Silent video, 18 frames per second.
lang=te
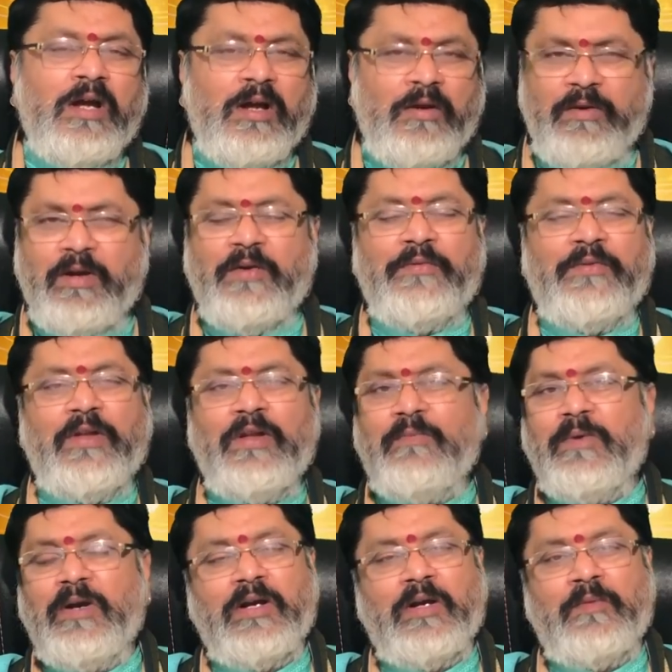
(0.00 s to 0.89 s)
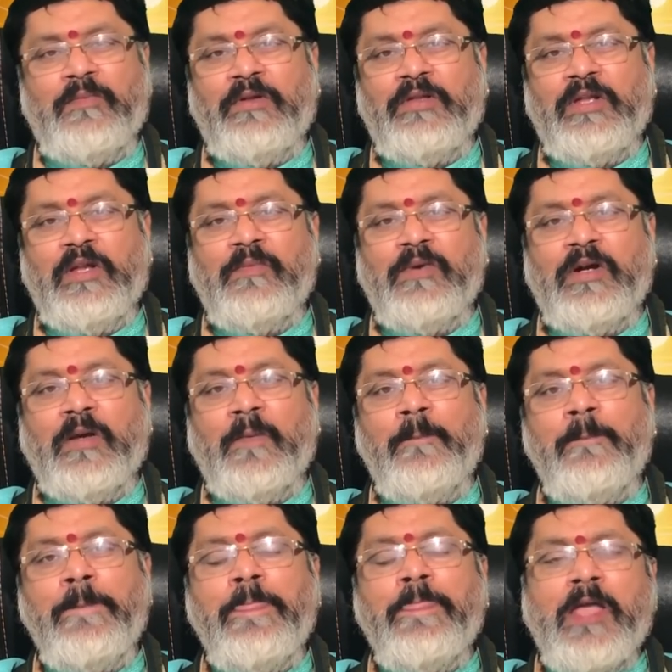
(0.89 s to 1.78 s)
అవకాశాలు బాగా కనబడతాయి అన్నమాట
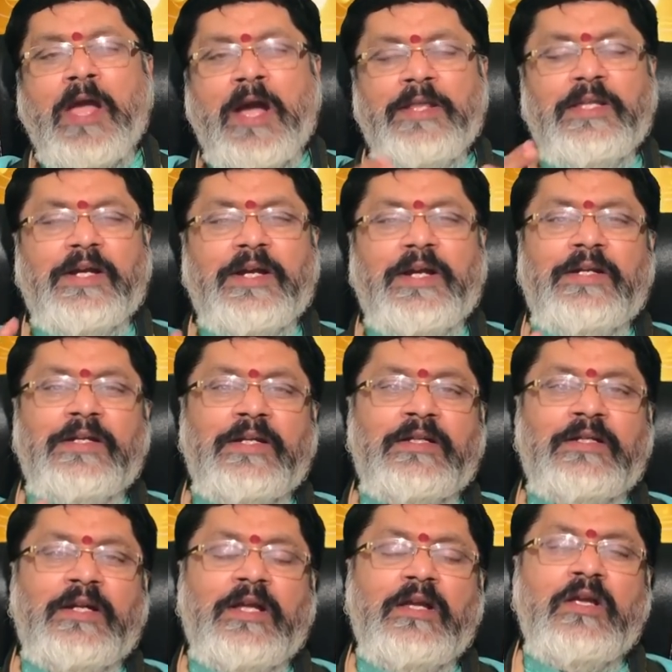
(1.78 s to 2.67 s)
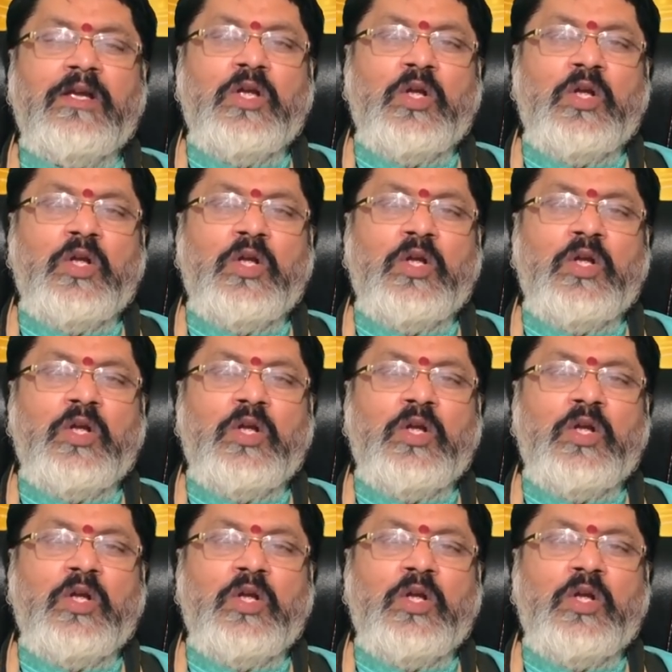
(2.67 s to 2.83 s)
అయితే ఇక్కడ ఏంటంటే